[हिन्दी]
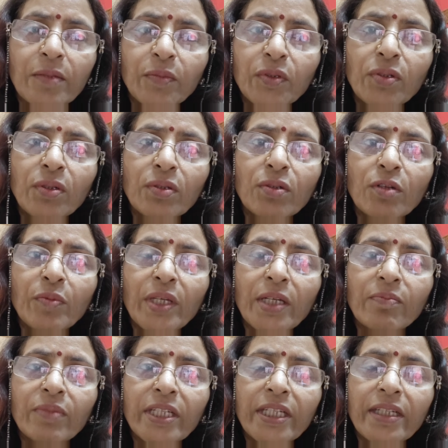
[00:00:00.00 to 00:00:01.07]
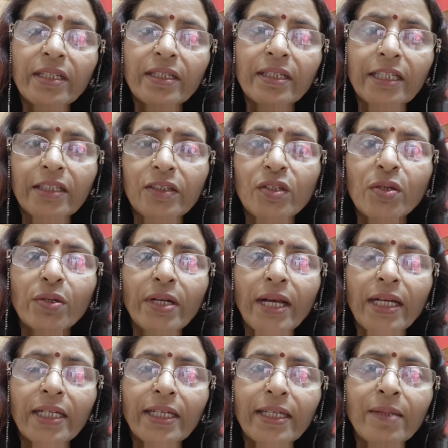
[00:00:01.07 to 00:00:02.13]
समुद्रों को भी हमने नहीं
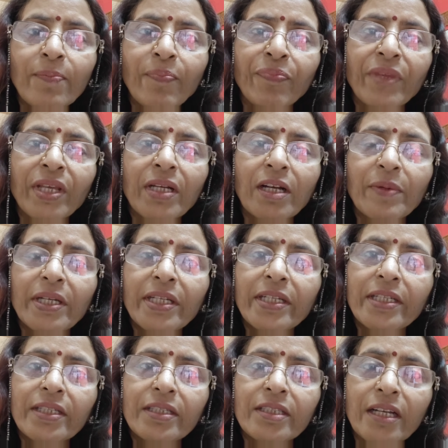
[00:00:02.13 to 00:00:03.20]
छोड़ा है हमारे